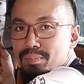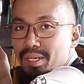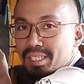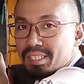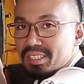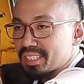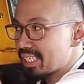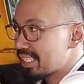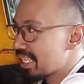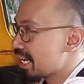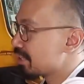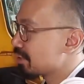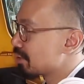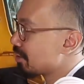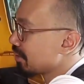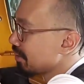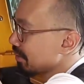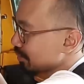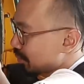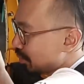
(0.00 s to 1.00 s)
pa rin sila,
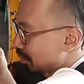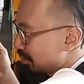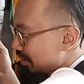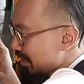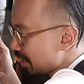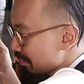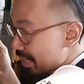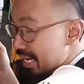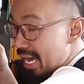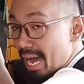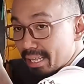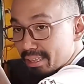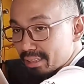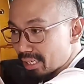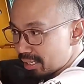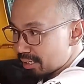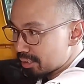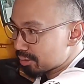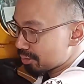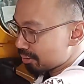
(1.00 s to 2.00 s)
no? Good thing, may
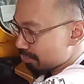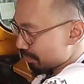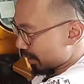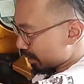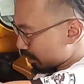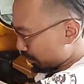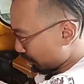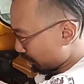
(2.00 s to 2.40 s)
handle ito, plus